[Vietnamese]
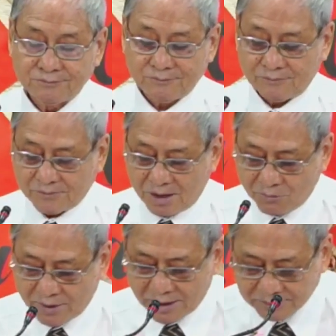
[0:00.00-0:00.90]
Năm
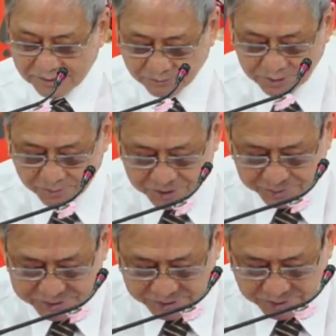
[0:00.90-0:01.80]

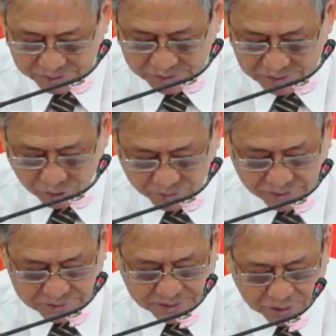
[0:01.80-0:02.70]
1899 đánh dấu bởi
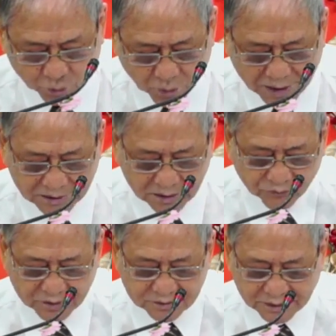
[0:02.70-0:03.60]
cái chết của hai nhân
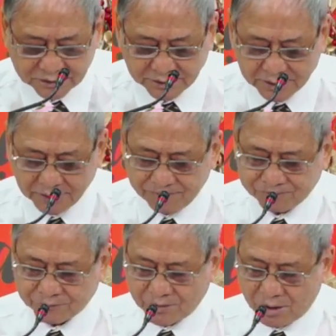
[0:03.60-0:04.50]
vật danh tiếng
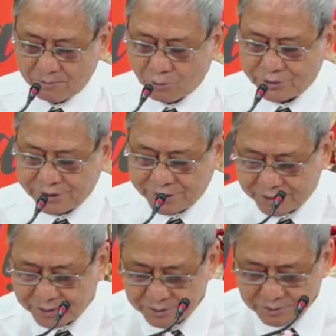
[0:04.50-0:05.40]
Moody,
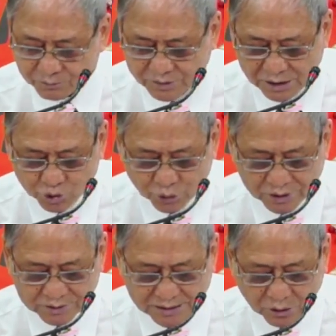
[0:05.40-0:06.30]
một nhà
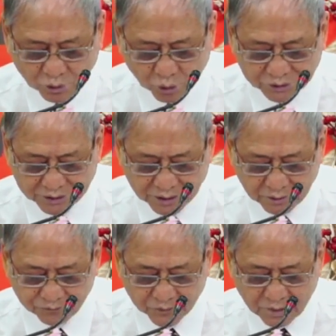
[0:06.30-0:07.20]
truyền giáo nổi
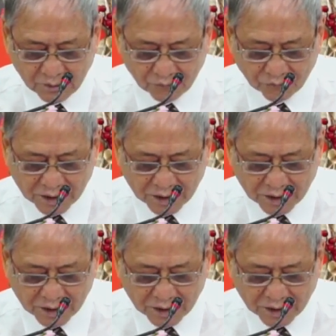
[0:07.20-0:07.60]
tiếng, và